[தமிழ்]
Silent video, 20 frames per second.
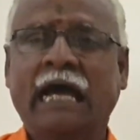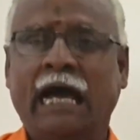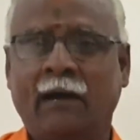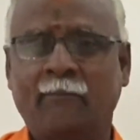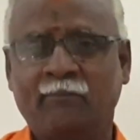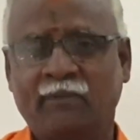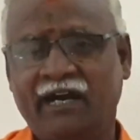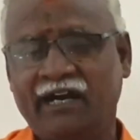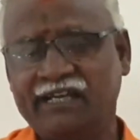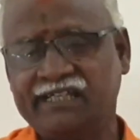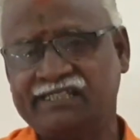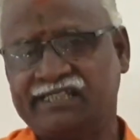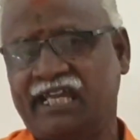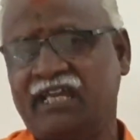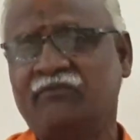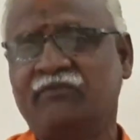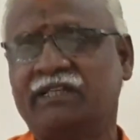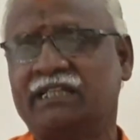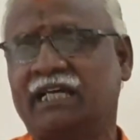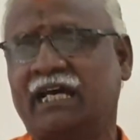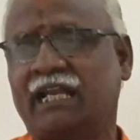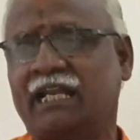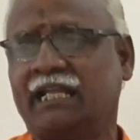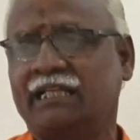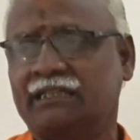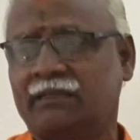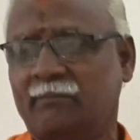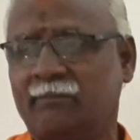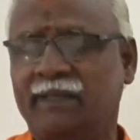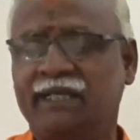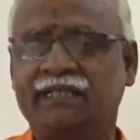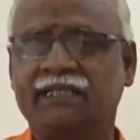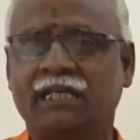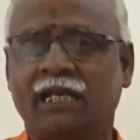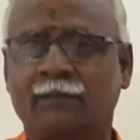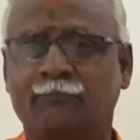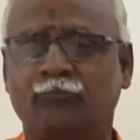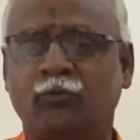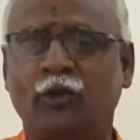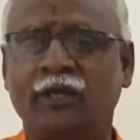அம்மாறி செய்வதால் அந்த
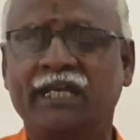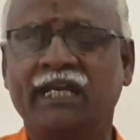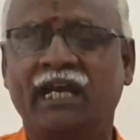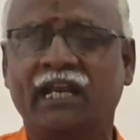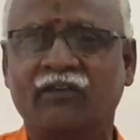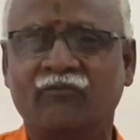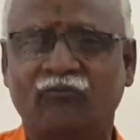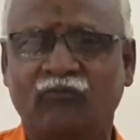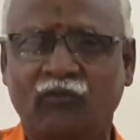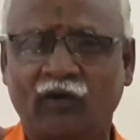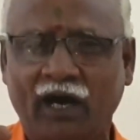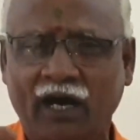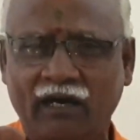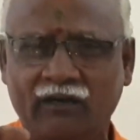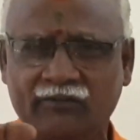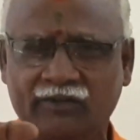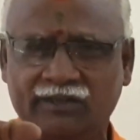மீன்கள் பொறிகளை வா